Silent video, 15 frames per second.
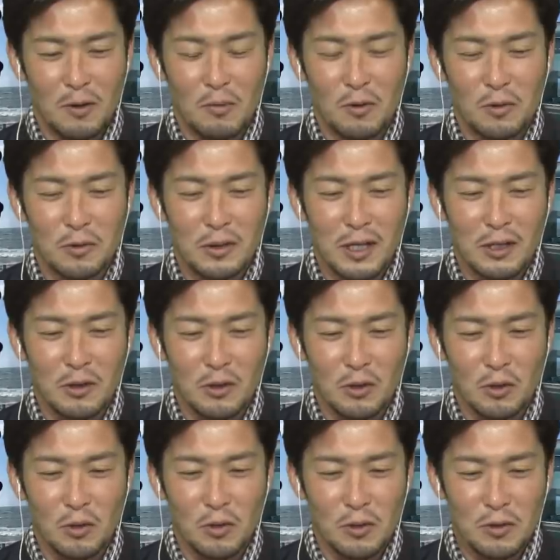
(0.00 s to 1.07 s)
でも普段
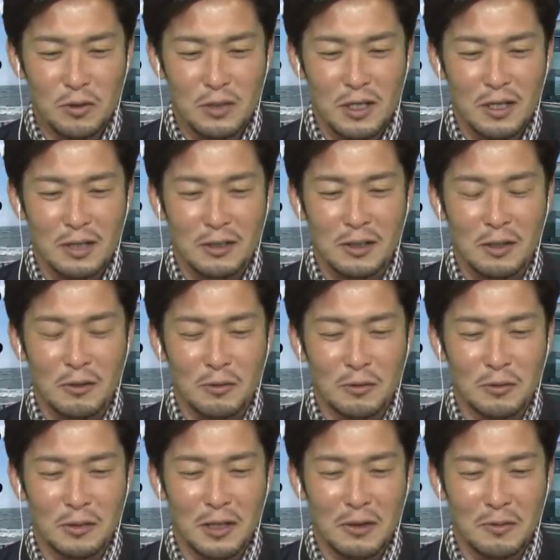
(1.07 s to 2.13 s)
どういう生活なの
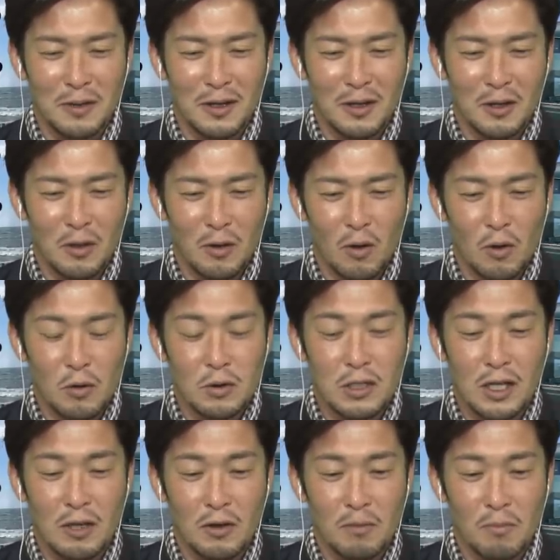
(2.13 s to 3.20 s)
普段は奥
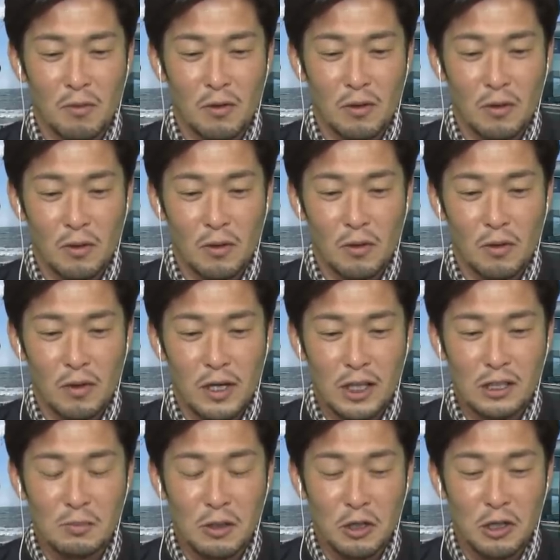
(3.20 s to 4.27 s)
さんも
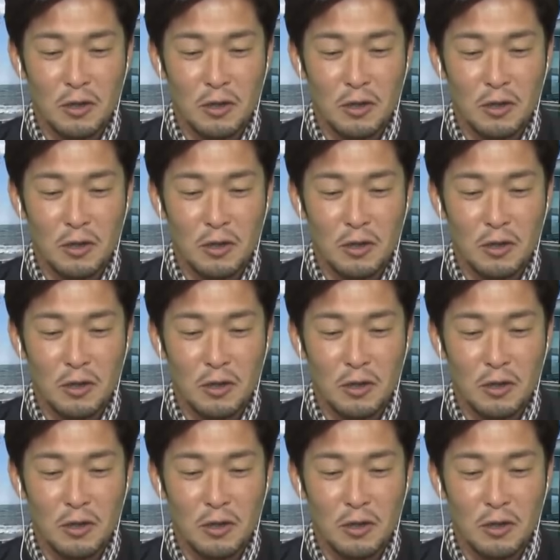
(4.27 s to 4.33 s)
休みの